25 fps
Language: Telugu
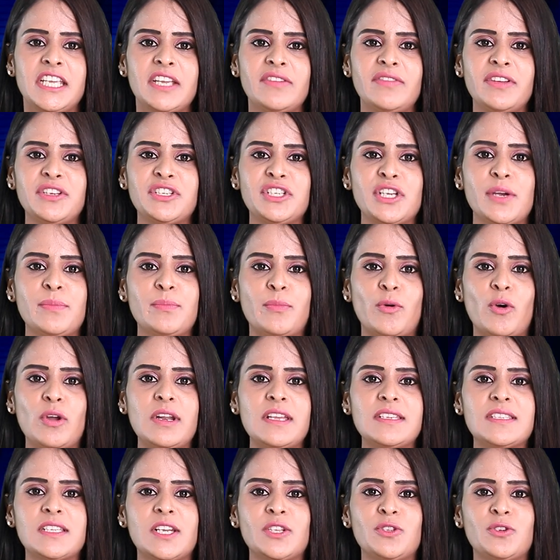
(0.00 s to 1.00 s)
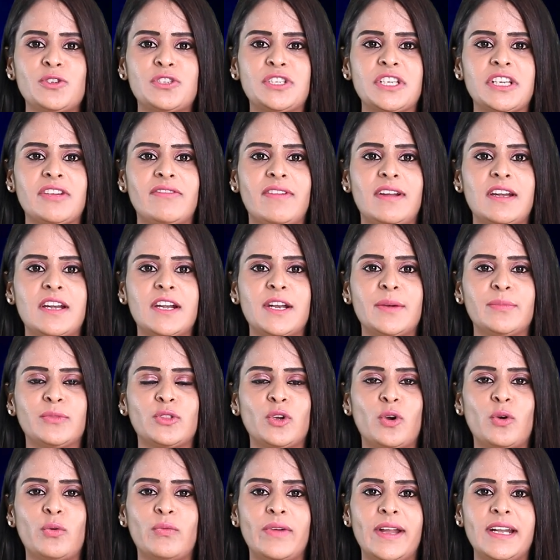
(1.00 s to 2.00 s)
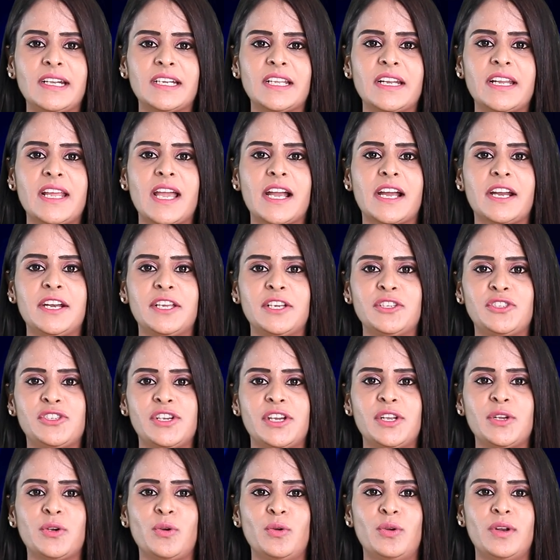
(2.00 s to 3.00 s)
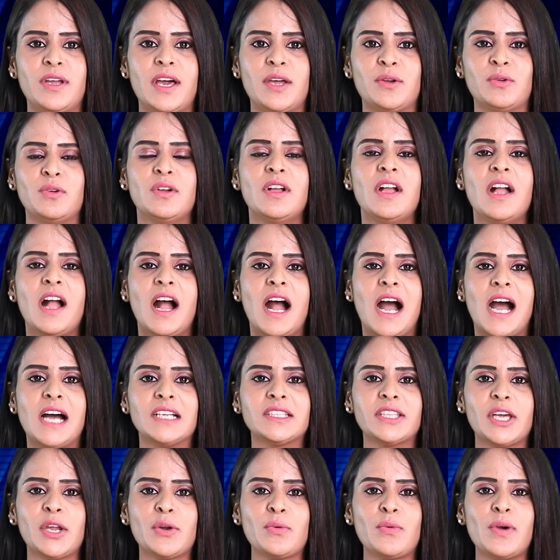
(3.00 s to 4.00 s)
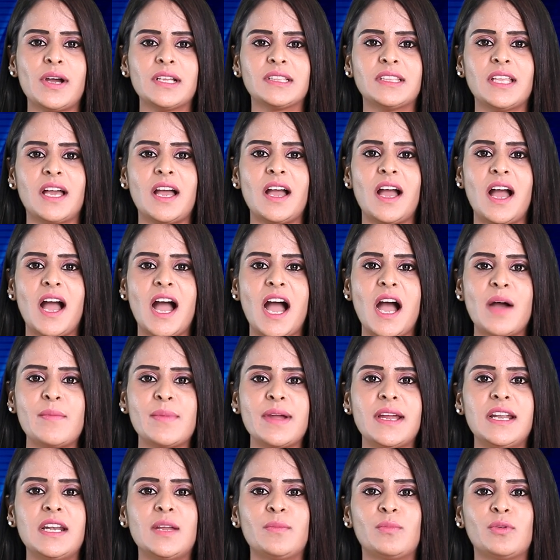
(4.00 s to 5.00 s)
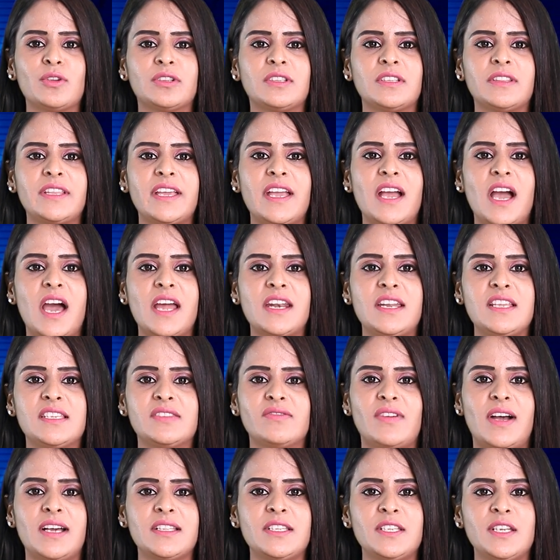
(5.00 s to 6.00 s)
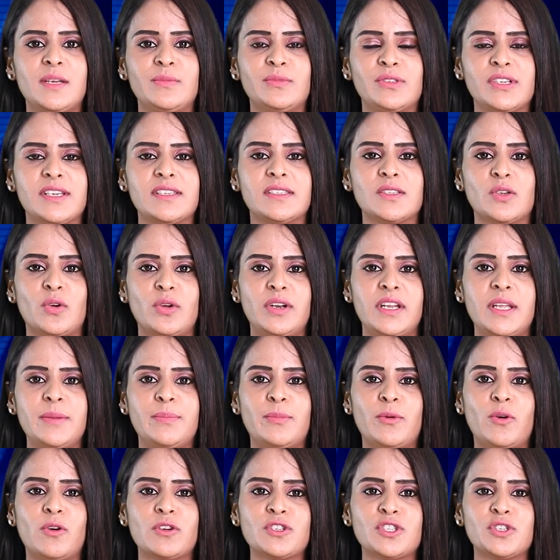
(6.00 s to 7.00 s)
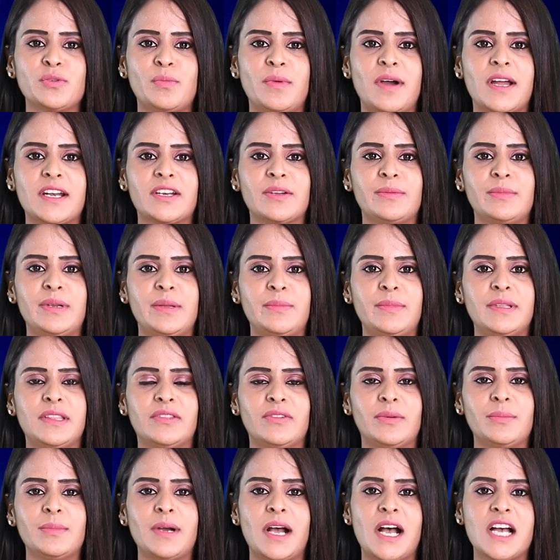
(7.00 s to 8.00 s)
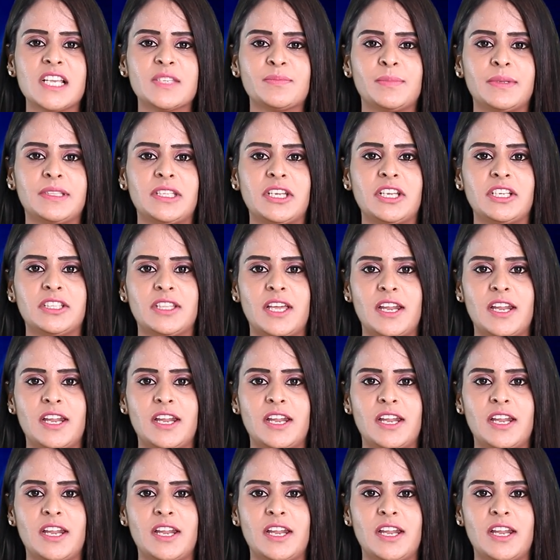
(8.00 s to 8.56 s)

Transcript: ఈ విషయం పోలీసుల దృష్టికి వెళ్లడంతో వెంటనే అక్కడికి చేరుకున్నారు ఆ తర్వాత ఆ మహిళ మృతదేహాన్ని స్వాధీనం చేసుకుని పోస్టు మార్టం నిమిత్తం ఆసుపత్రికి